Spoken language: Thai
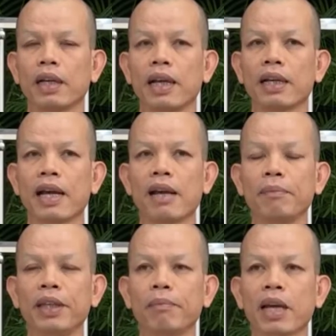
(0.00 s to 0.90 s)
อาณาข้า
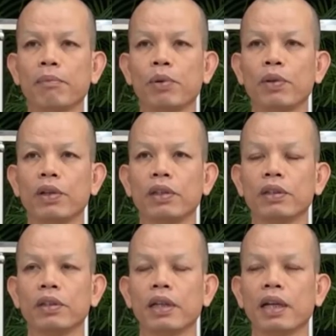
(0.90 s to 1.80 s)
มีมักผล
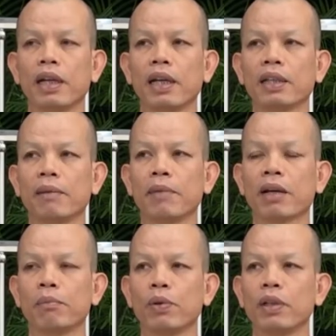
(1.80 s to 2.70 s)
อรหัตต
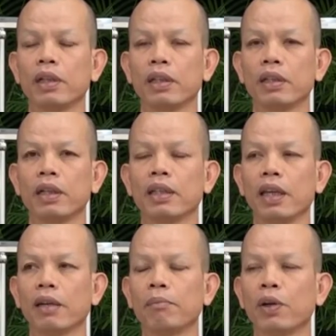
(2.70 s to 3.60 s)
มักผล เหลือ
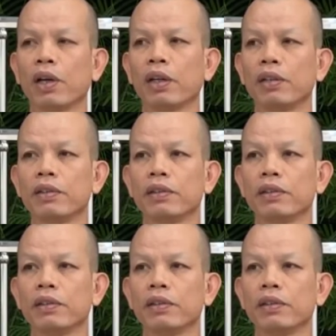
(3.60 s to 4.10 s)
เจ็ดบ่อ